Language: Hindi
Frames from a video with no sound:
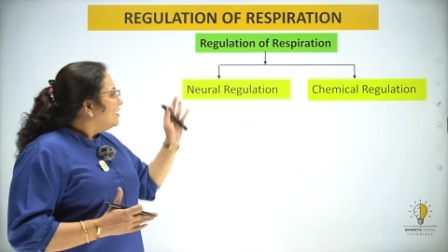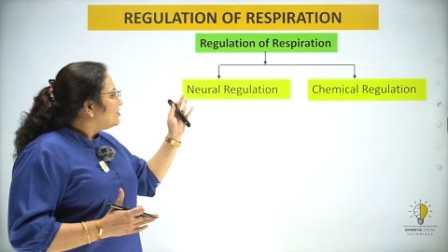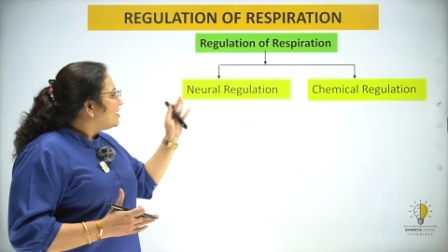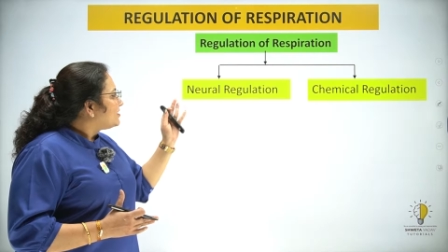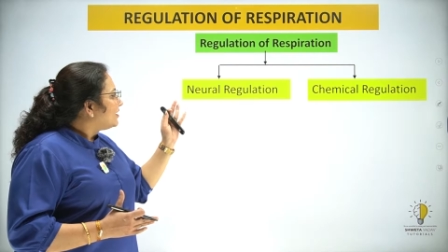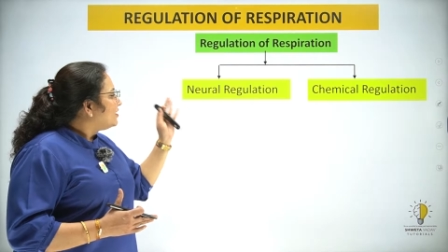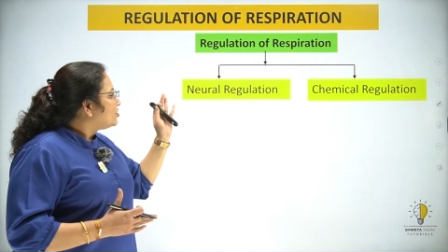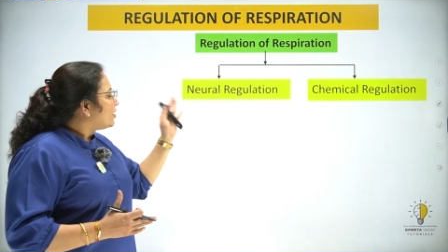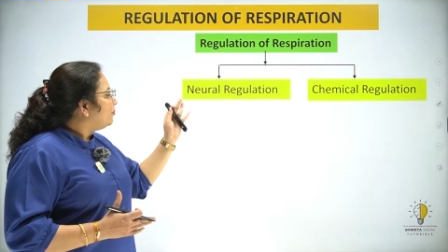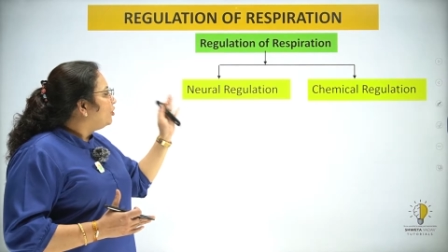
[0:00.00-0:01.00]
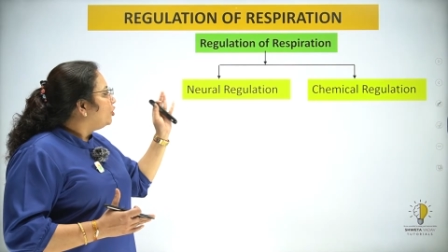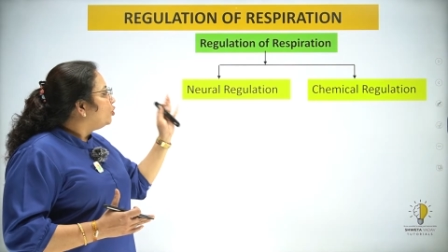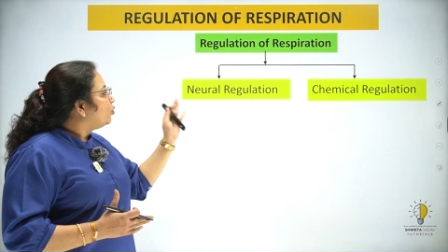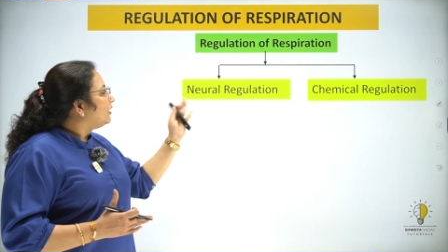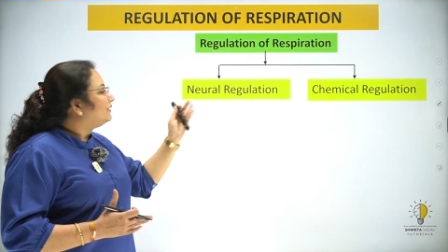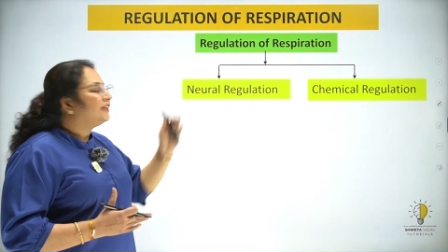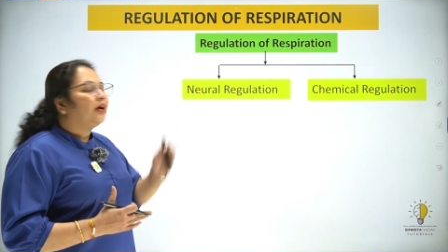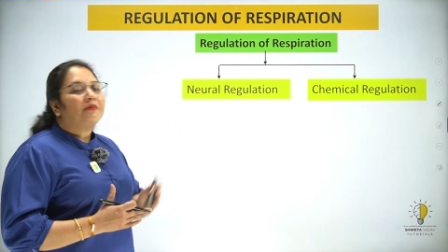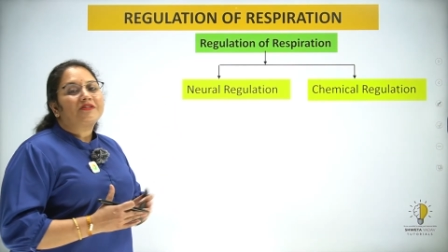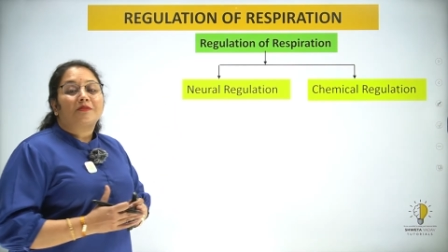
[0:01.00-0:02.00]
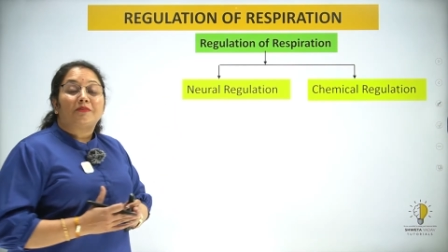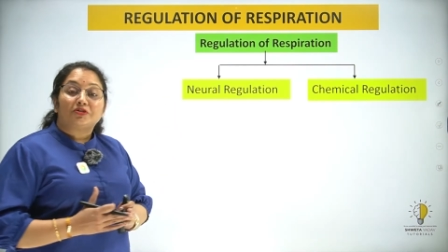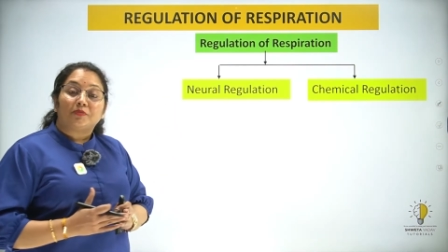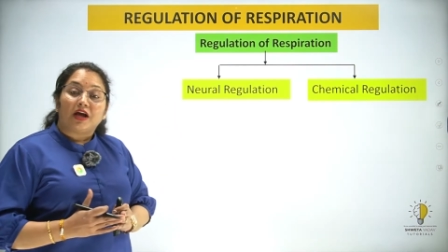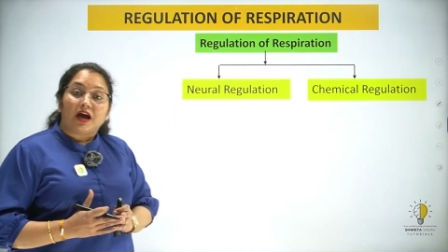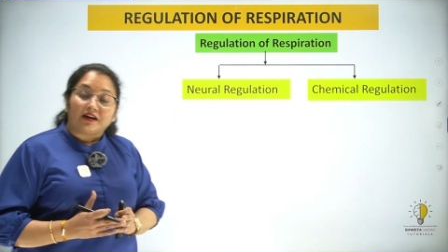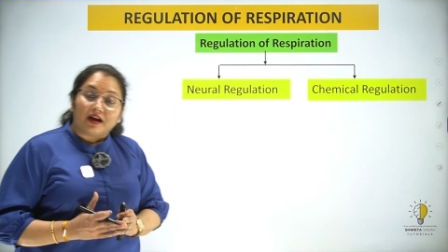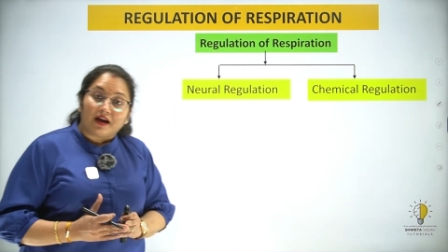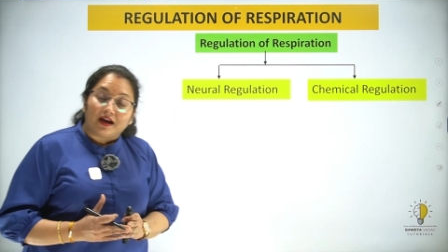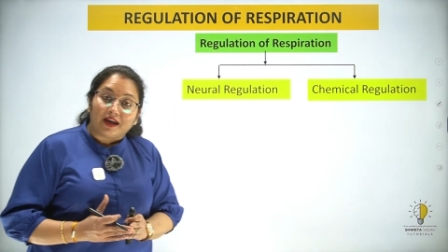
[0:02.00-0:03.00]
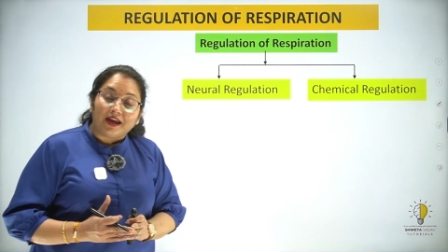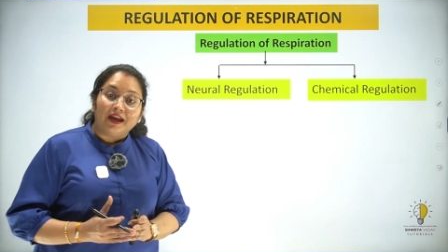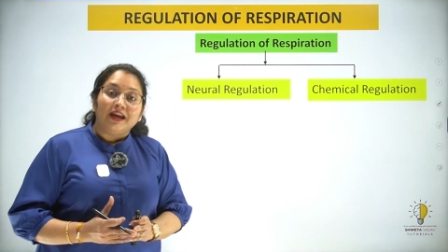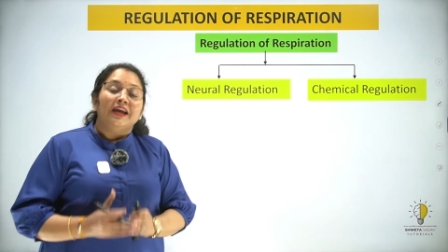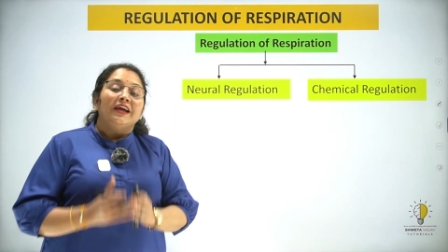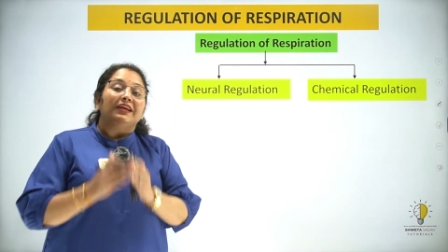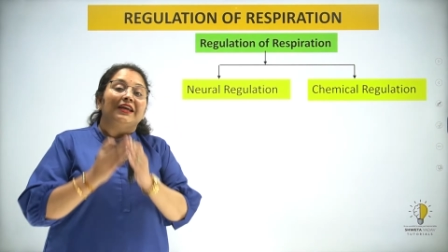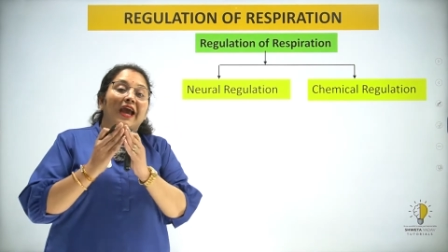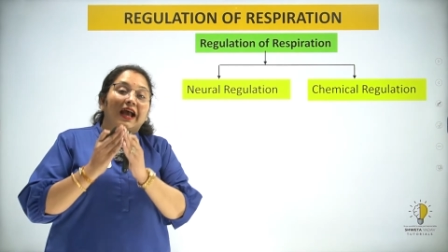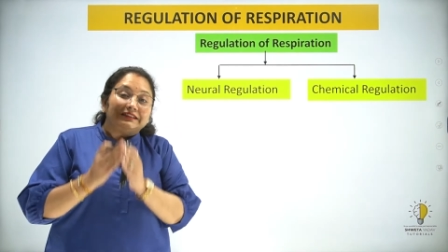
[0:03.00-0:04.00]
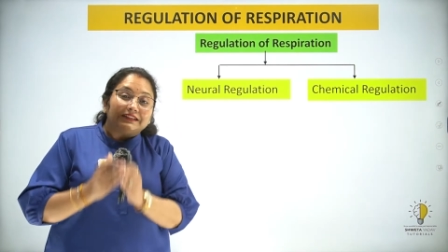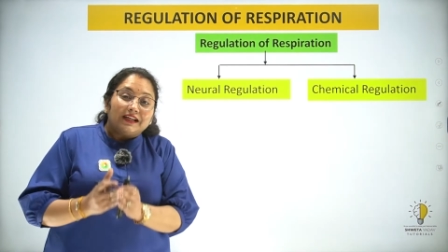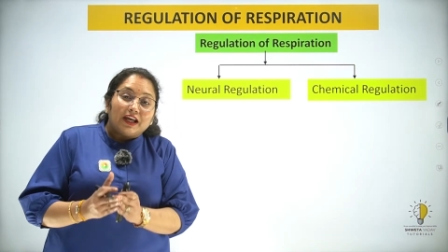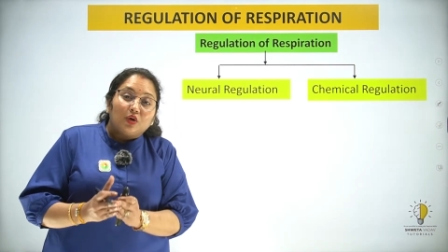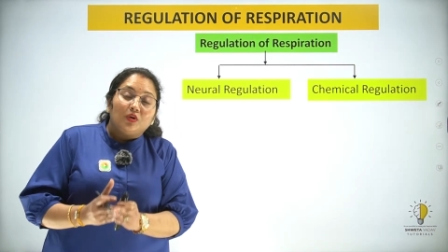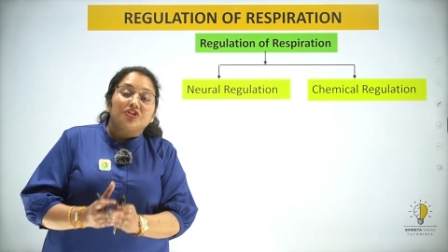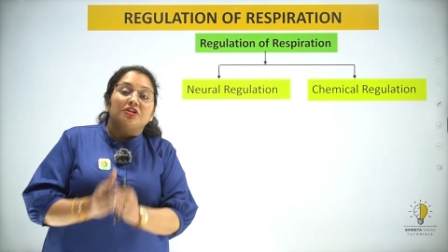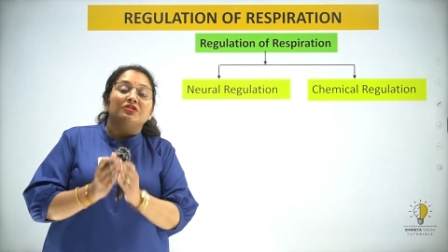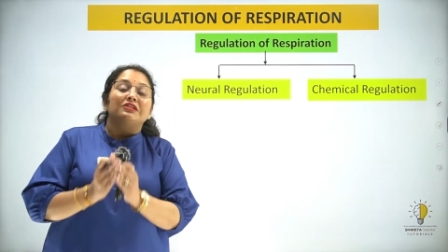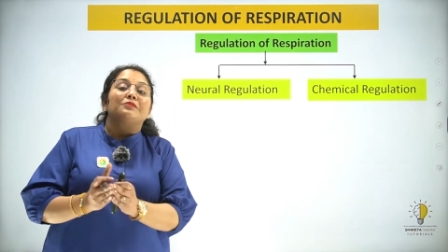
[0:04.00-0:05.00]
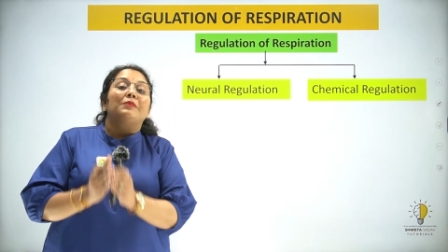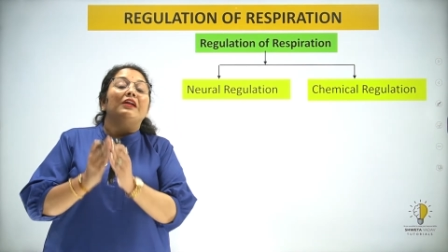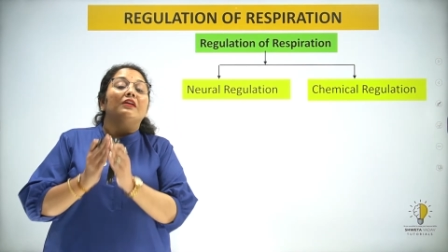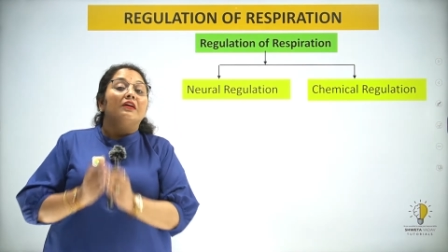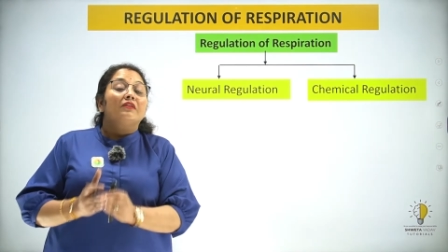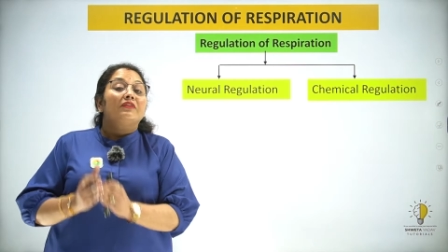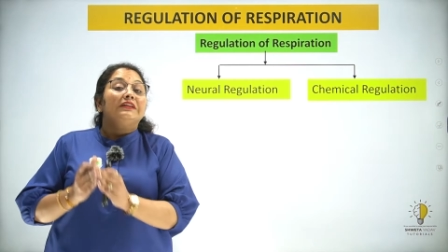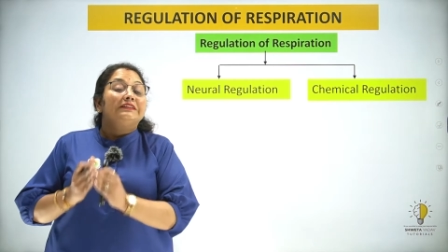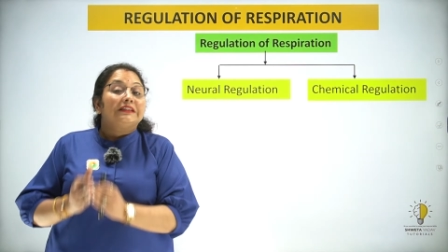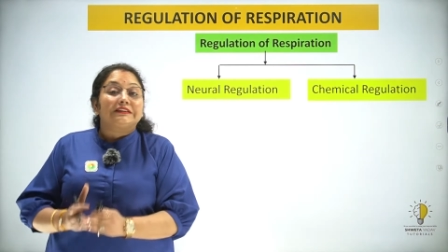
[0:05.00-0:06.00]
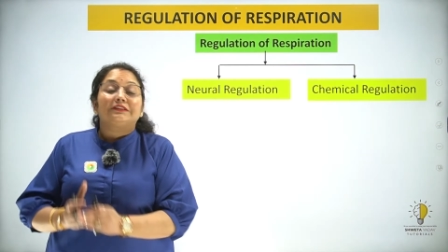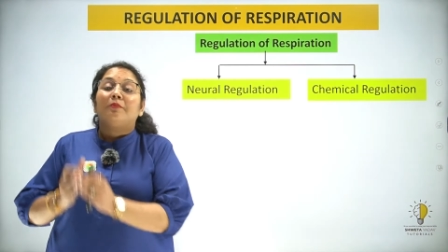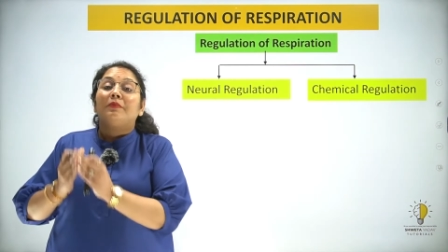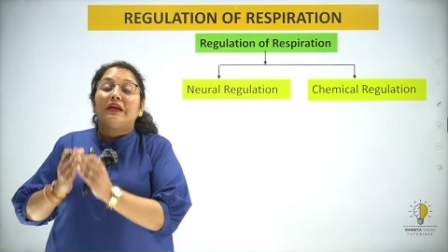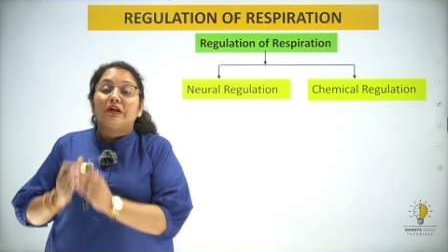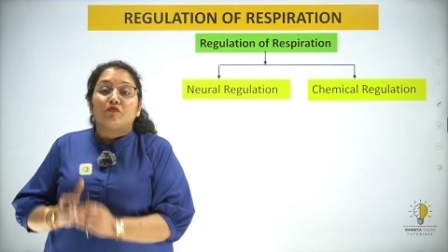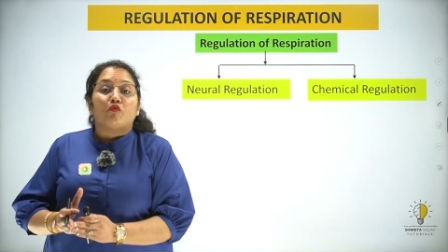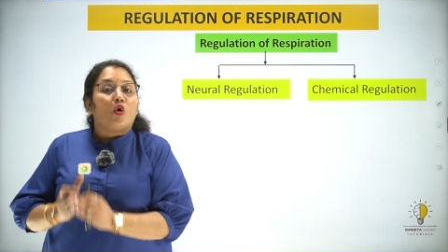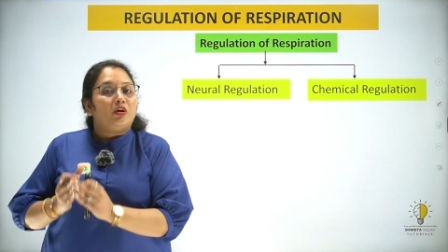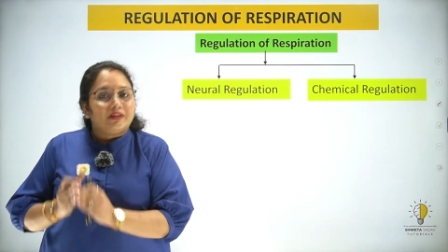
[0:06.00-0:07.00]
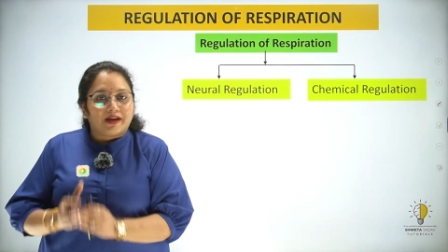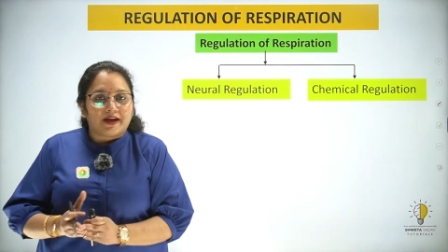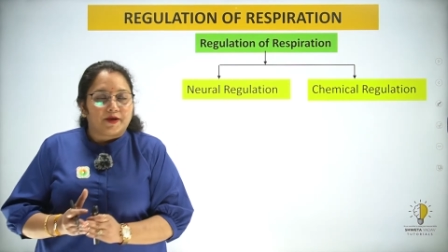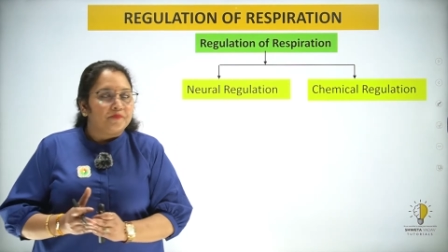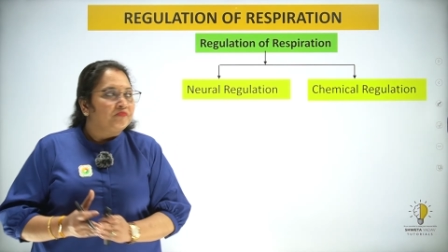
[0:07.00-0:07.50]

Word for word: जैसा कि शब्द न्यूरल से हमें समझ में आ रहा है कि ऐसा रेगुलेशन जिसमें नर्वस सिस्टम इन्वॉल्व है